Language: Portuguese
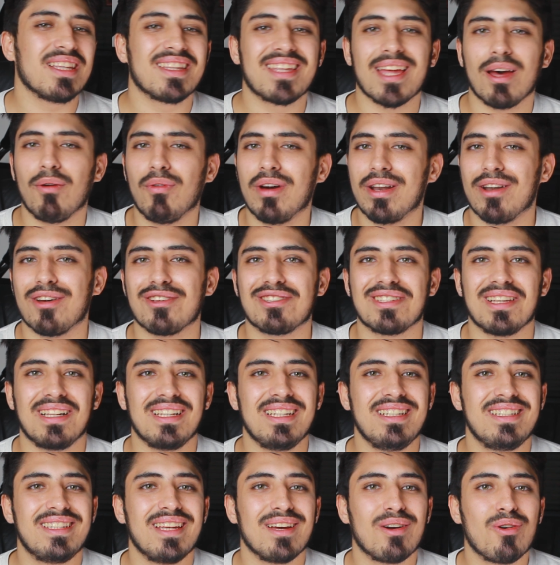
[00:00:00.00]
então a nossa
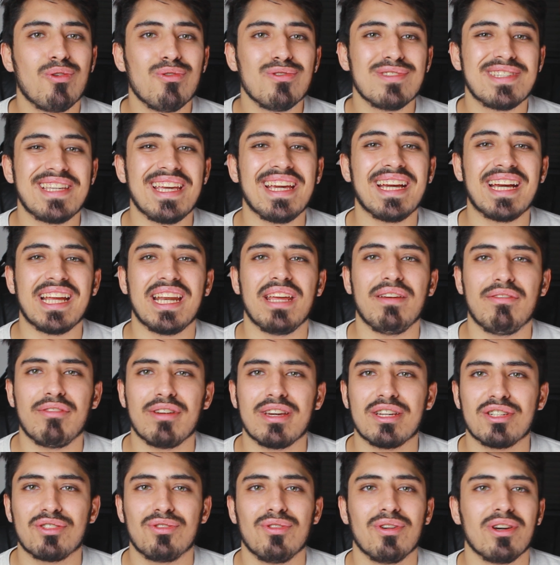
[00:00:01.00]
lista com Os
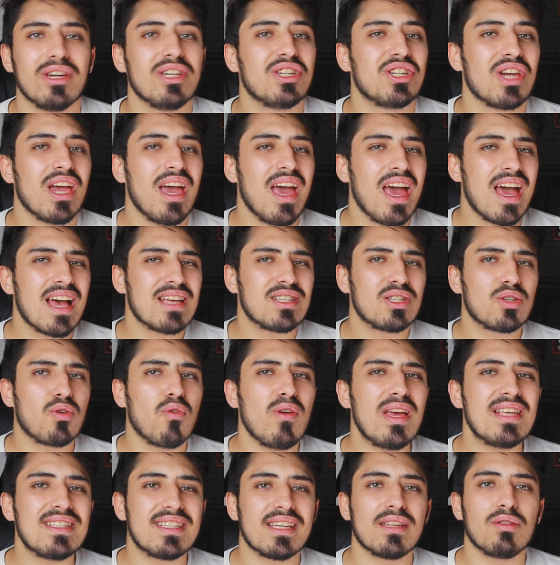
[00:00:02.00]
Incríveis 2, a
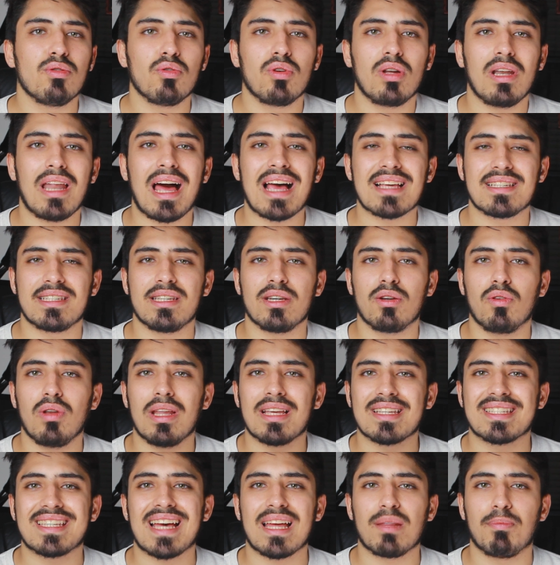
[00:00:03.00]
sequência do clássico
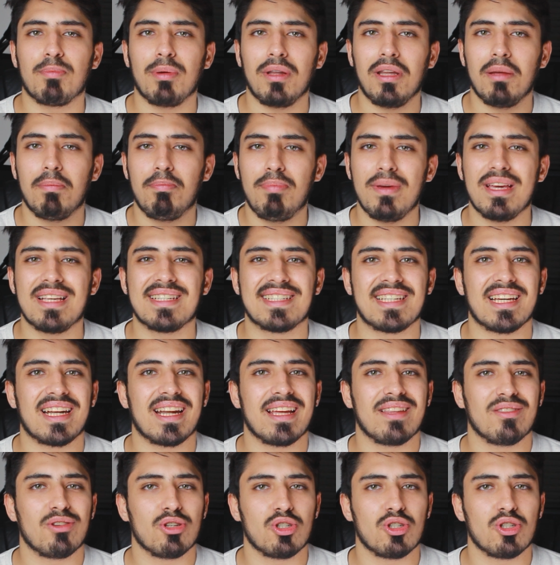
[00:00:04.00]
lançado pela Pixar em